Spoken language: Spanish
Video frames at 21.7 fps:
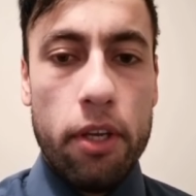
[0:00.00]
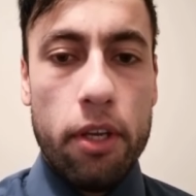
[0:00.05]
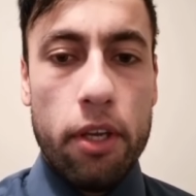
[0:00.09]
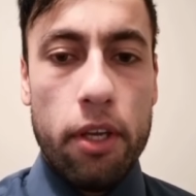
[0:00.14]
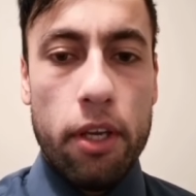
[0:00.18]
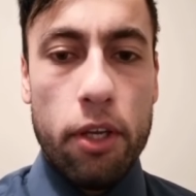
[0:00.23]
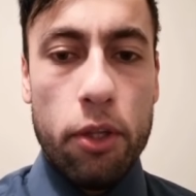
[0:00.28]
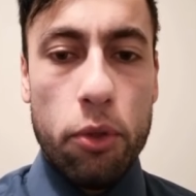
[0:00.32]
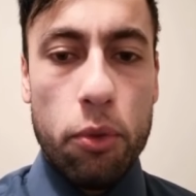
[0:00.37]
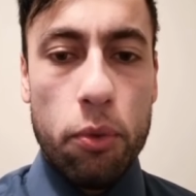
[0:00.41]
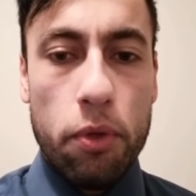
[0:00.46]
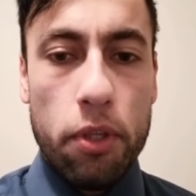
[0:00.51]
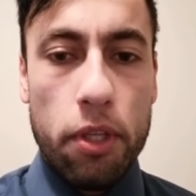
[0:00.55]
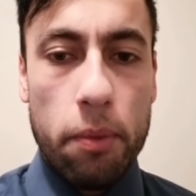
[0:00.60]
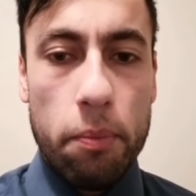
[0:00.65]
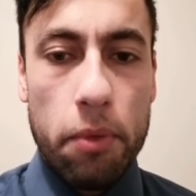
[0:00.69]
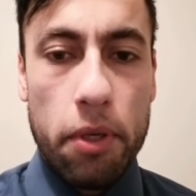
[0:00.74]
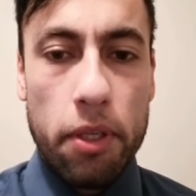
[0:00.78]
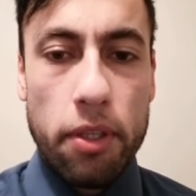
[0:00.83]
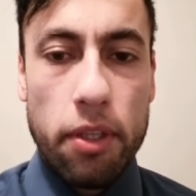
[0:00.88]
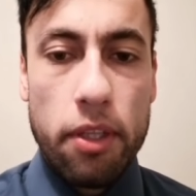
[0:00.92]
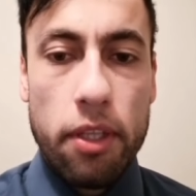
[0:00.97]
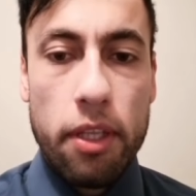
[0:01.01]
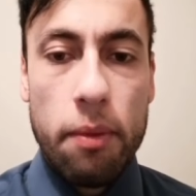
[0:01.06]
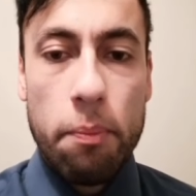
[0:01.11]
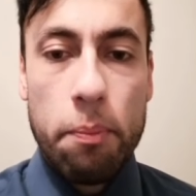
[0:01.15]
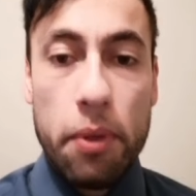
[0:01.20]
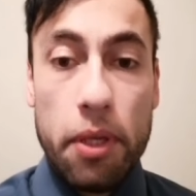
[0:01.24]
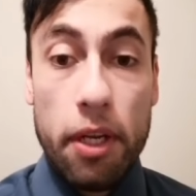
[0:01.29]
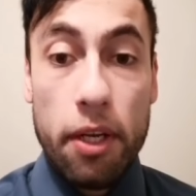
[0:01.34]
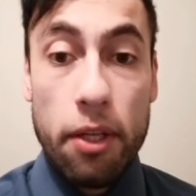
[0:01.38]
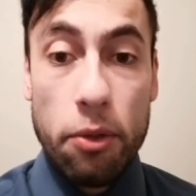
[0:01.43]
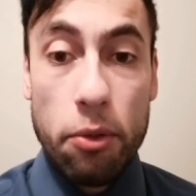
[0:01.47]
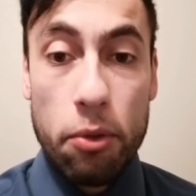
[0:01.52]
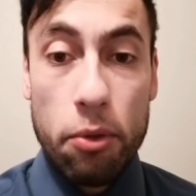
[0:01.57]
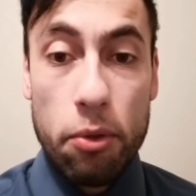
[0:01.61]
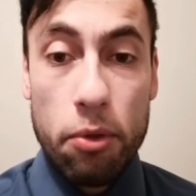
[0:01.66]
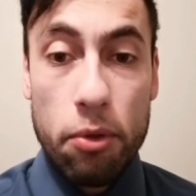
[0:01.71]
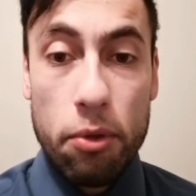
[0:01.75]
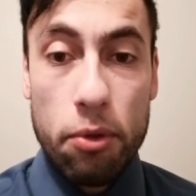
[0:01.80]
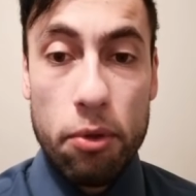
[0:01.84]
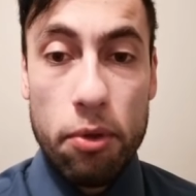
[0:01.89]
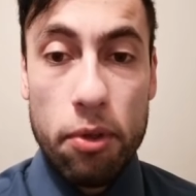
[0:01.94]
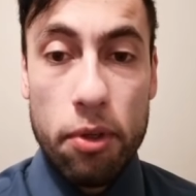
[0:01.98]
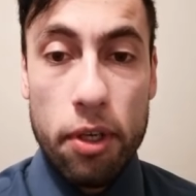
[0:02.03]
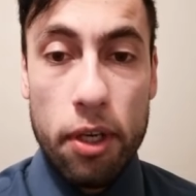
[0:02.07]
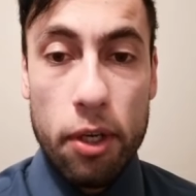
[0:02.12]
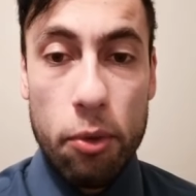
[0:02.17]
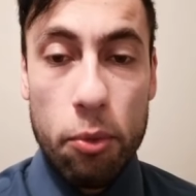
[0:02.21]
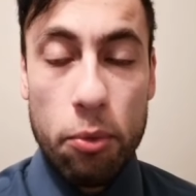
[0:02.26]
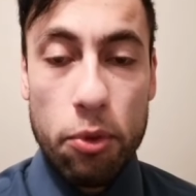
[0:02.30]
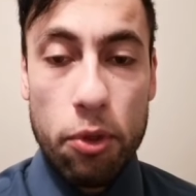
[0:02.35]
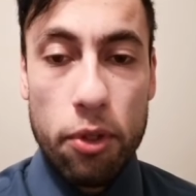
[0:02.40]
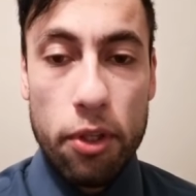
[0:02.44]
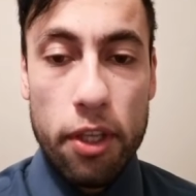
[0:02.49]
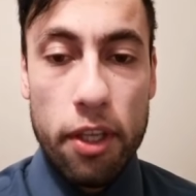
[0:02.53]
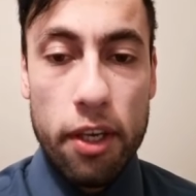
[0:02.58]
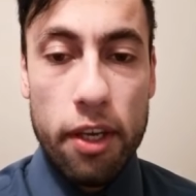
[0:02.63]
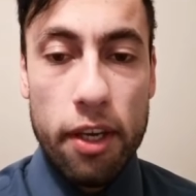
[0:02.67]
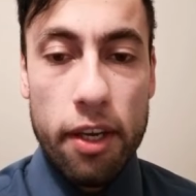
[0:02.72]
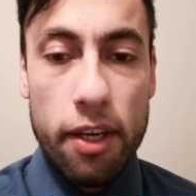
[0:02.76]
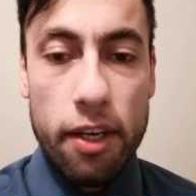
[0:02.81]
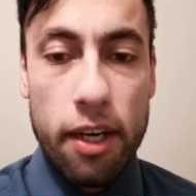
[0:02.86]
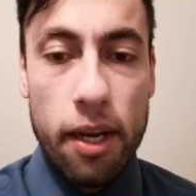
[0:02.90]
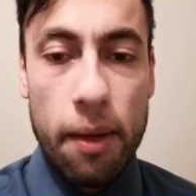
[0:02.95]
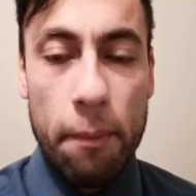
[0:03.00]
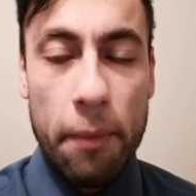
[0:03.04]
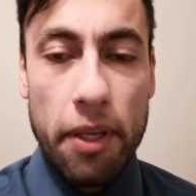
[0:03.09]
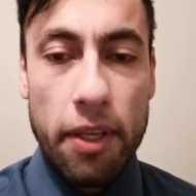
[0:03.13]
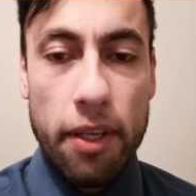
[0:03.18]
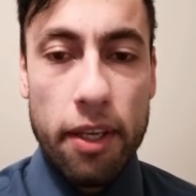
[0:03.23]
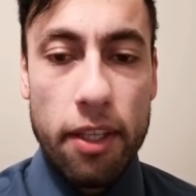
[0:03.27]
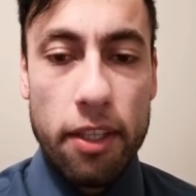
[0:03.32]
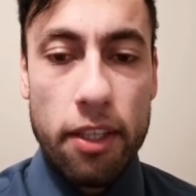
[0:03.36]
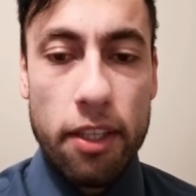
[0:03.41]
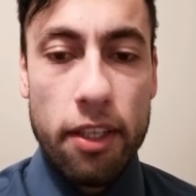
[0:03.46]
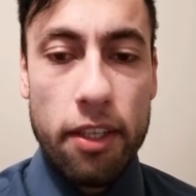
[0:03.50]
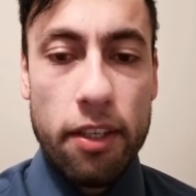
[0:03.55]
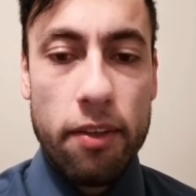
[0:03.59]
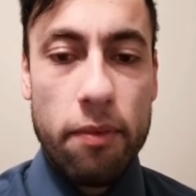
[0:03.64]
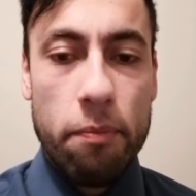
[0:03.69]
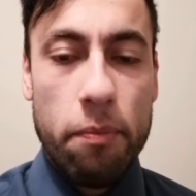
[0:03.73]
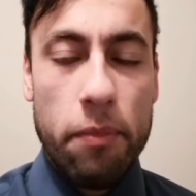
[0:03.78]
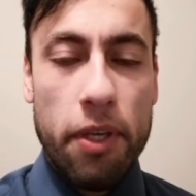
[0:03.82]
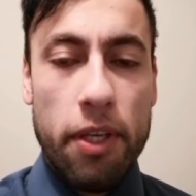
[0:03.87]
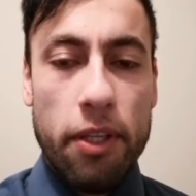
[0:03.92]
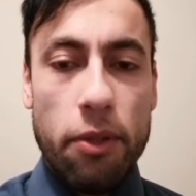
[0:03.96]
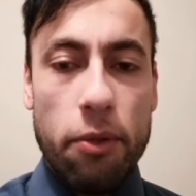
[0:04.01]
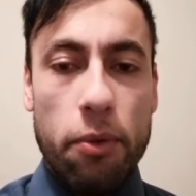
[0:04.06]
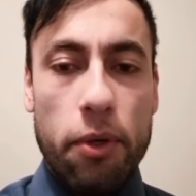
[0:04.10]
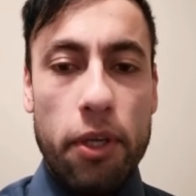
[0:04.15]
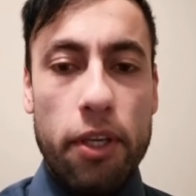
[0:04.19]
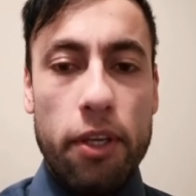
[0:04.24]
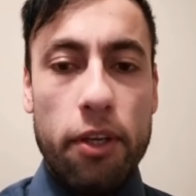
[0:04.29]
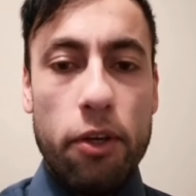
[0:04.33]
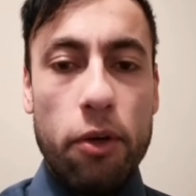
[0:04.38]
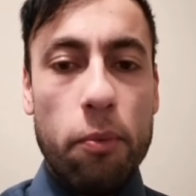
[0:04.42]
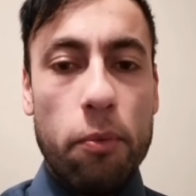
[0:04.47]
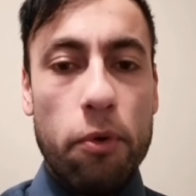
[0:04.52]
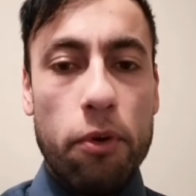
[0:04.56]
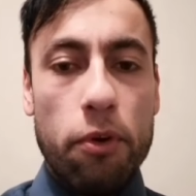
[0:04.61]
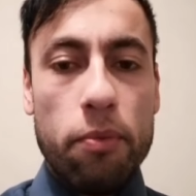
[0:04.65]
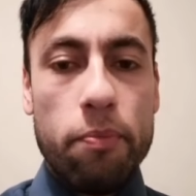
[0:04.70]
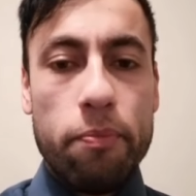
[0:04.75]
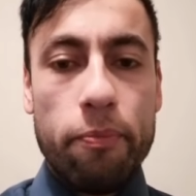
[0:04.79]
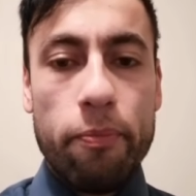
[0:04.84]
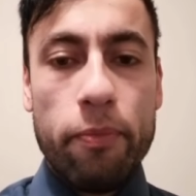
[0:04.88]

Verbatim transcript: Estuve también esperándolos algunos días en la mañana, viendo ahí cómo